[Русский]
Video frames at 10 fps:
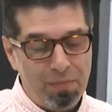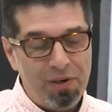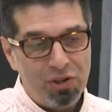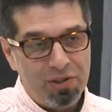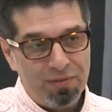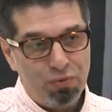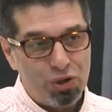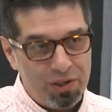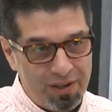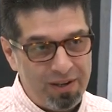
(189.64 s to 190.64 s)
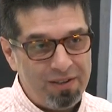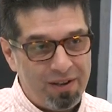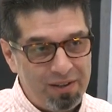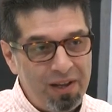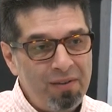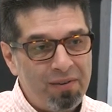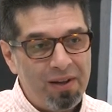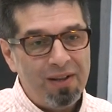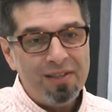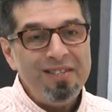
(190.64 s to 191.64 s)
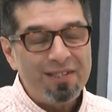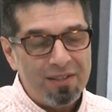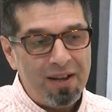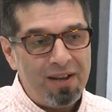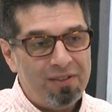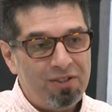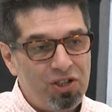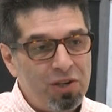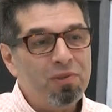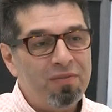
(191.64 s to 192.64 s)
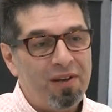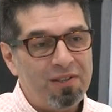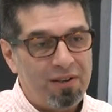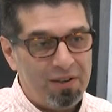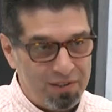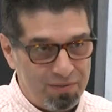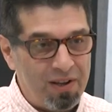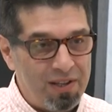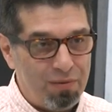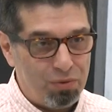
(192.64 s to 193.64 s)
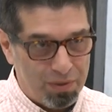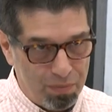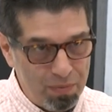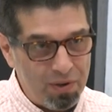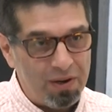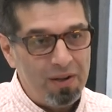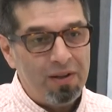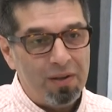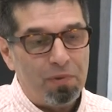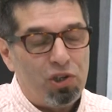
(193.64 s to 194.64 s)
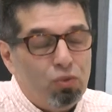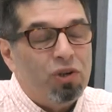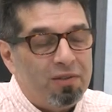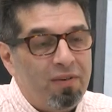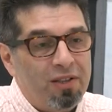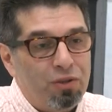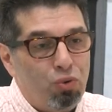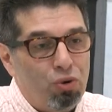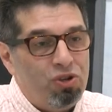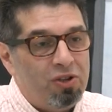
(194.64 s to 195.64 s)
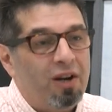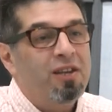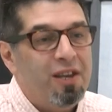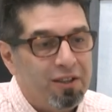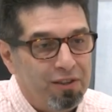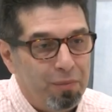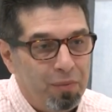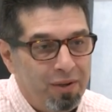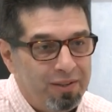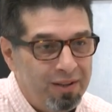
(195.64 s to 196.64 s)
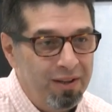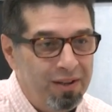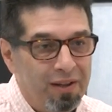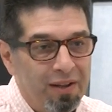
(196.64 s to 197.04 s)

большинство жителей Николаева не знает, с чем связано название, вот, например, э, почему называется урочище ракетным. Да?